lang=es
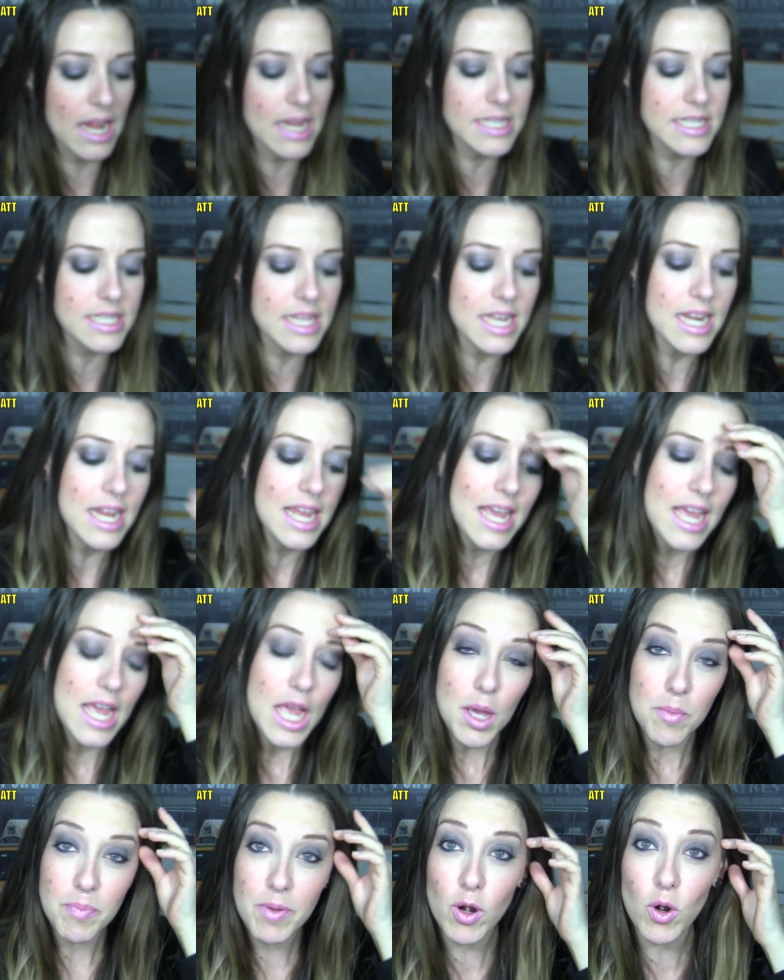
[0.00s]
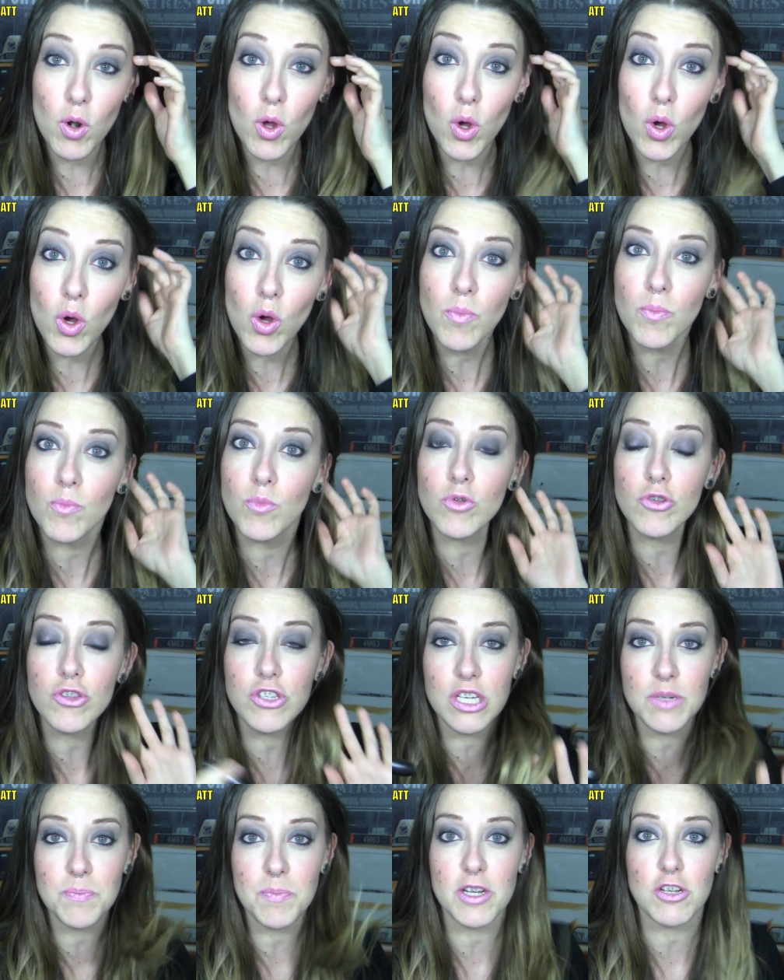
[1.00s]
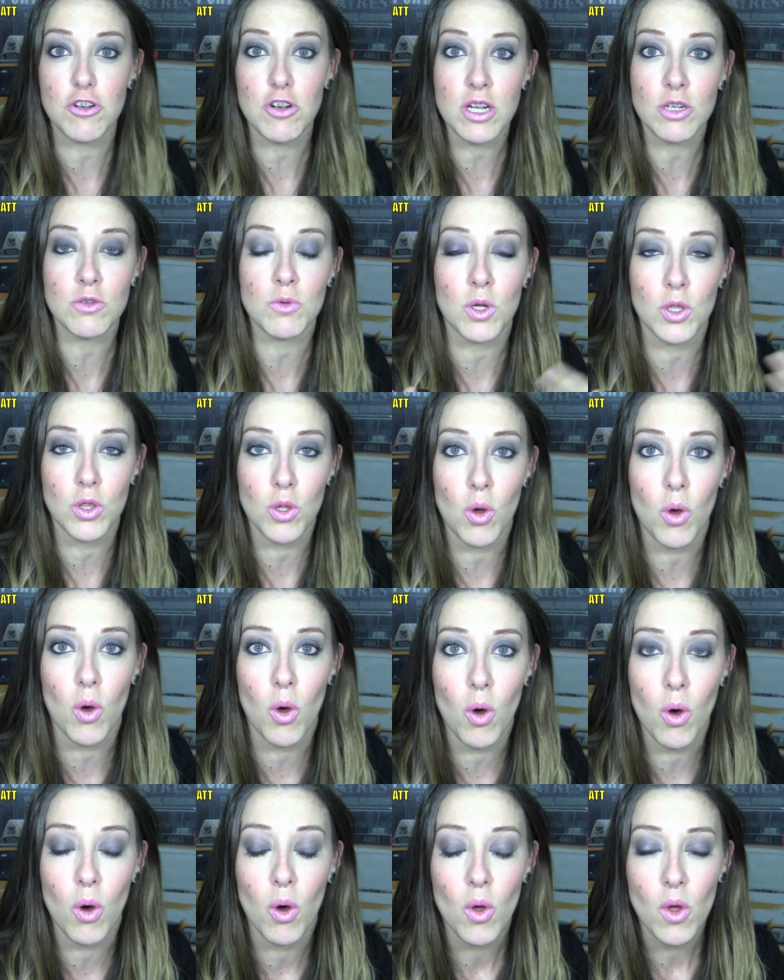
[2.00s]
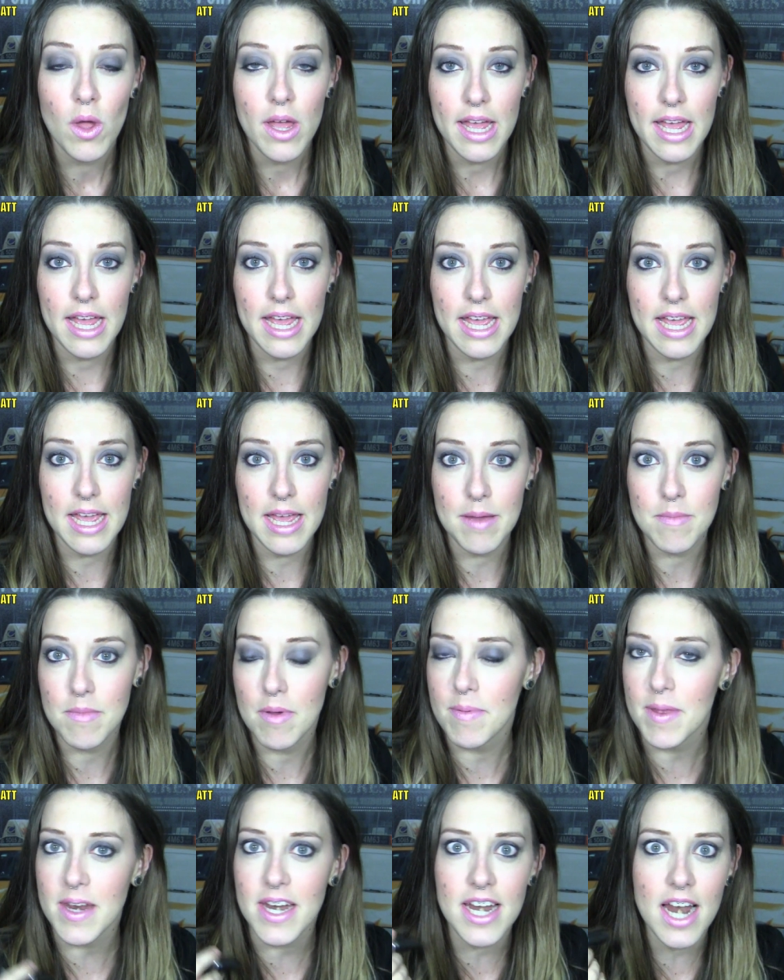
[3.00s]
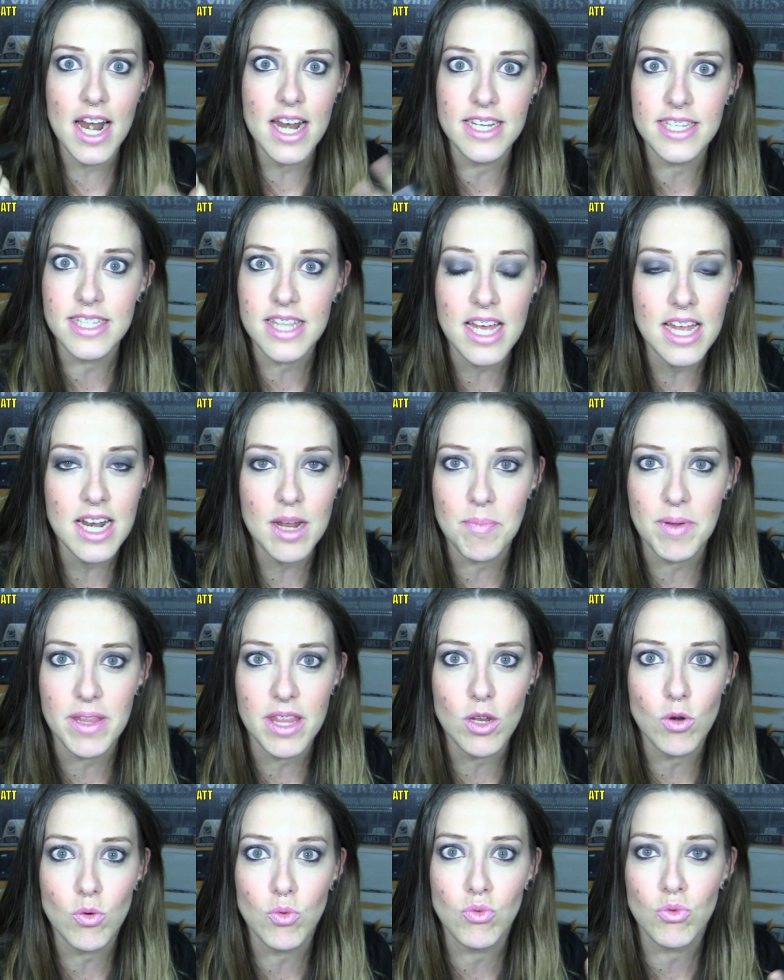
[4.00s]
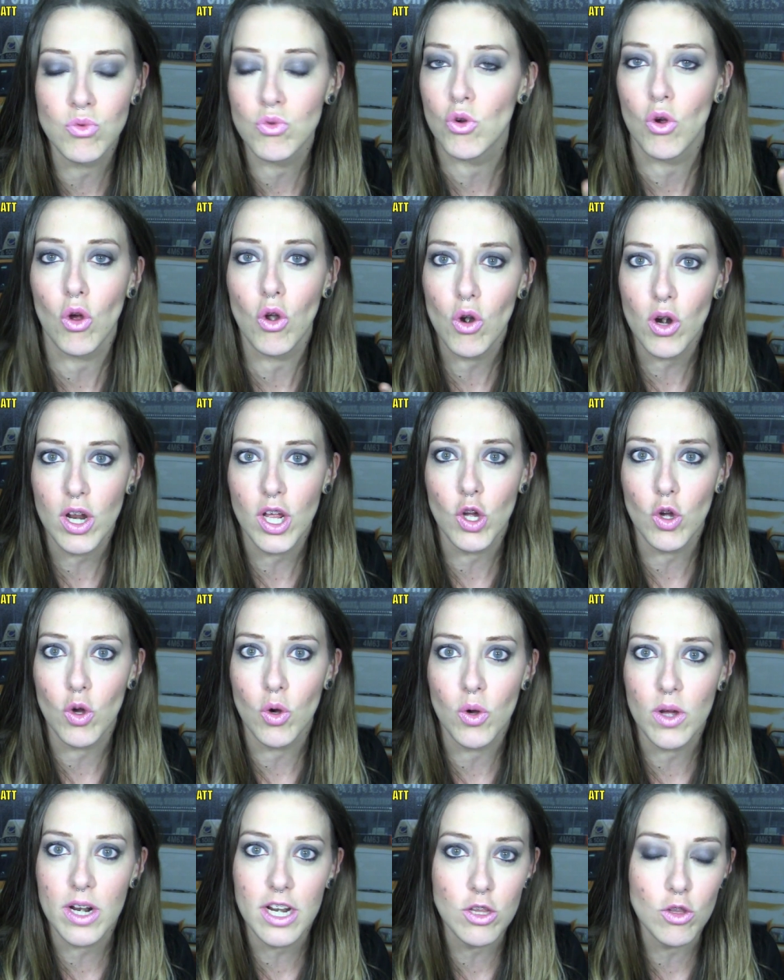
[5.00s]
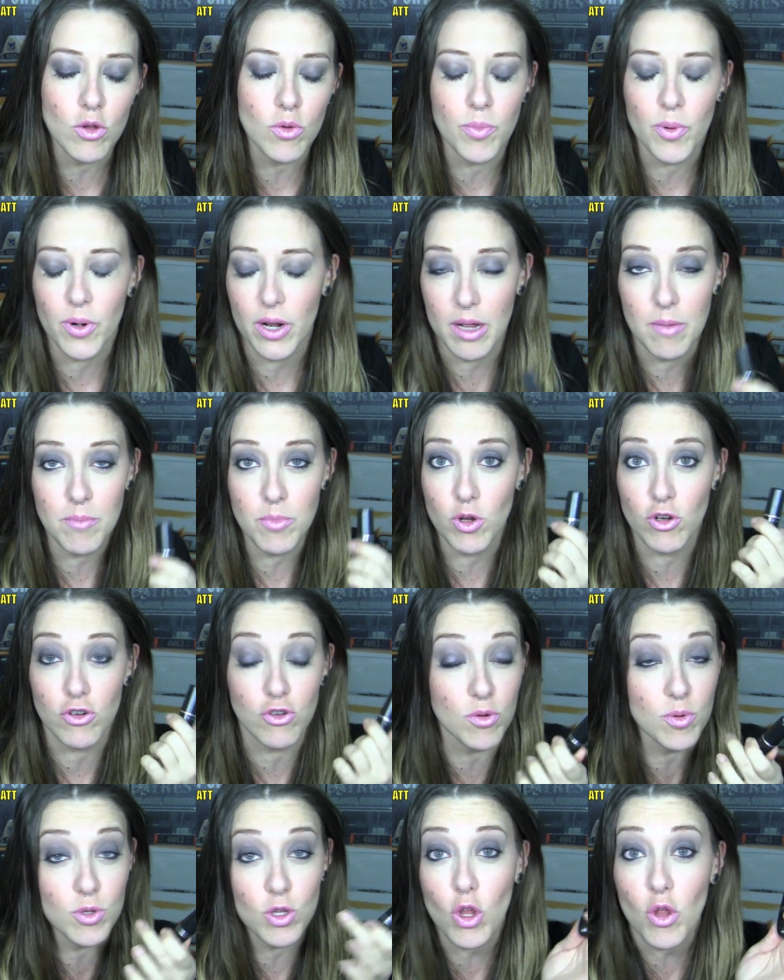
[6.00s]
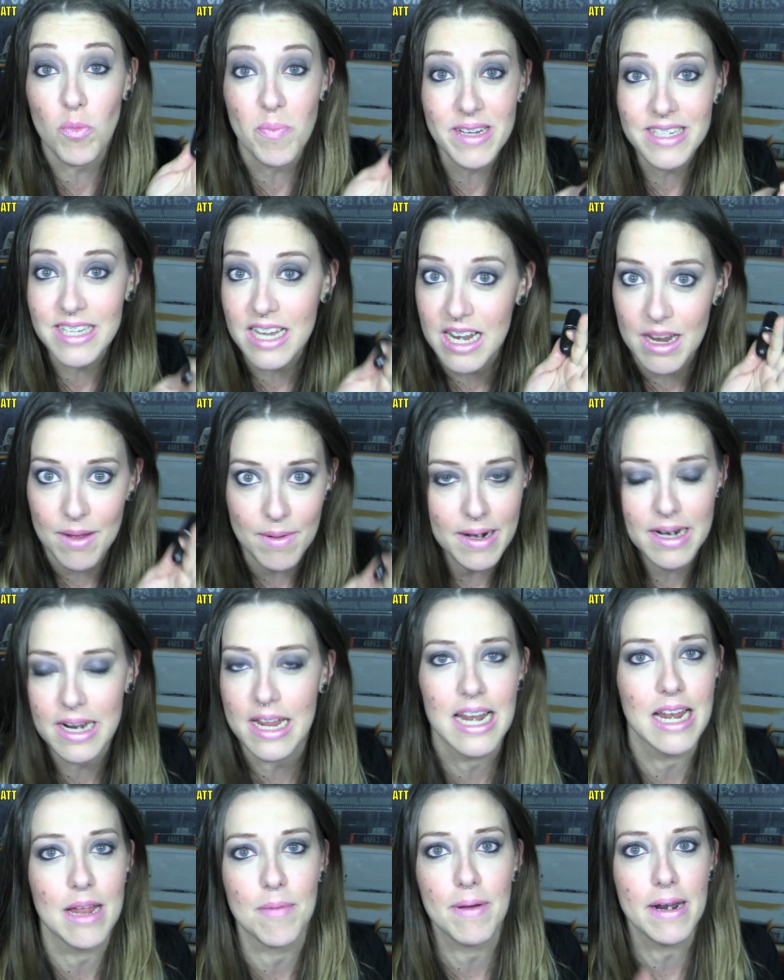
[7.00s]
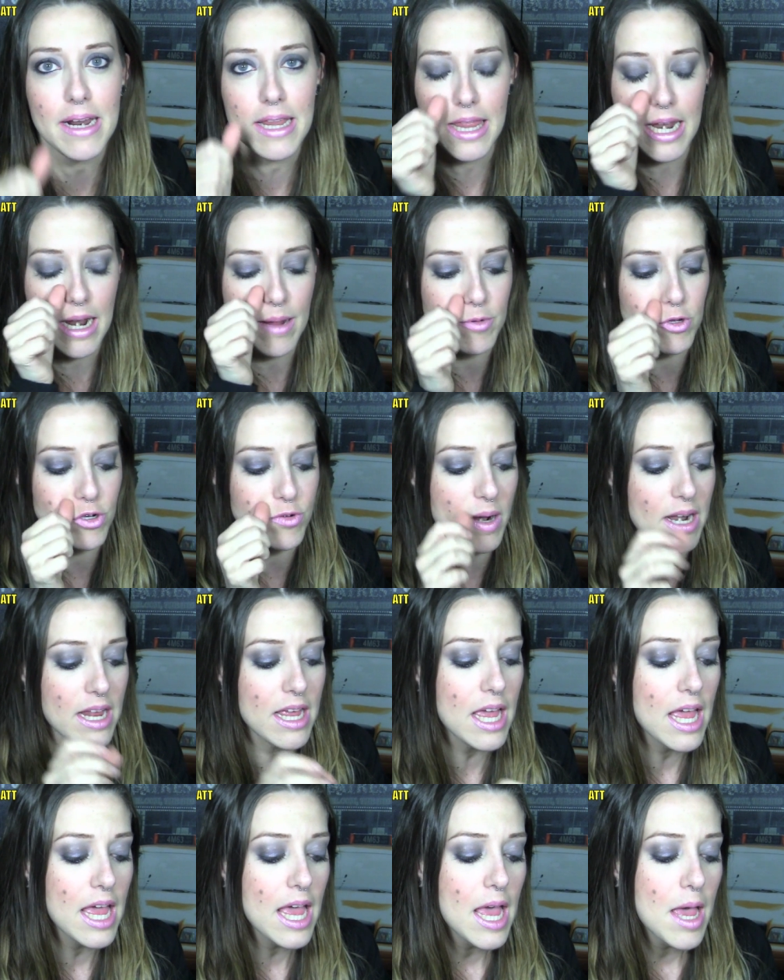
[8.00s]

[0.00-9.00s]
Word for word: láster, pero luego muchas personas cuando eh, me vienen al stand a pedir un color en concreto, por ejemplo, sobre todo pasa en, las barras de labios, ¿vale?